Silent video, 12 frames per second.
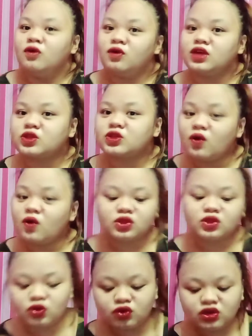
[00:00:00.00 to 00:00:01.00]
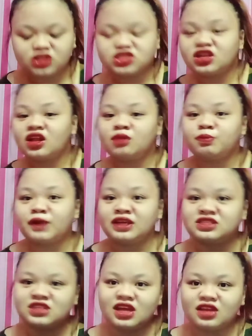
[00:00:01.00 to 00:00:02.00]
oh, ito, ito yung original
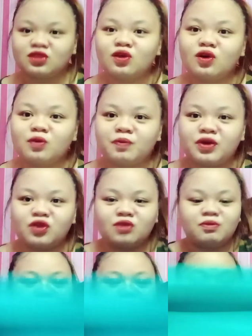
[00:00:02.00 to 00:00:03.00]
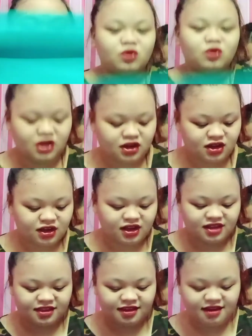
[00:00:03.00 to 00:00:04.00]
price nito, pero ibebenta ko na lang ng
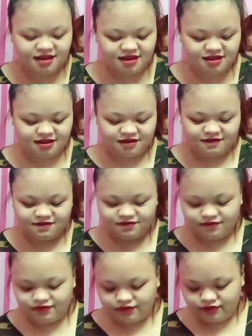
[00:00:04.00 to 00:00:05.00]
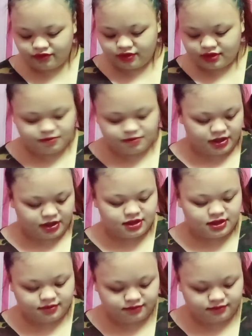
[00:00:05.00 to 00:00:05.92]
ganyan. ba? Diba?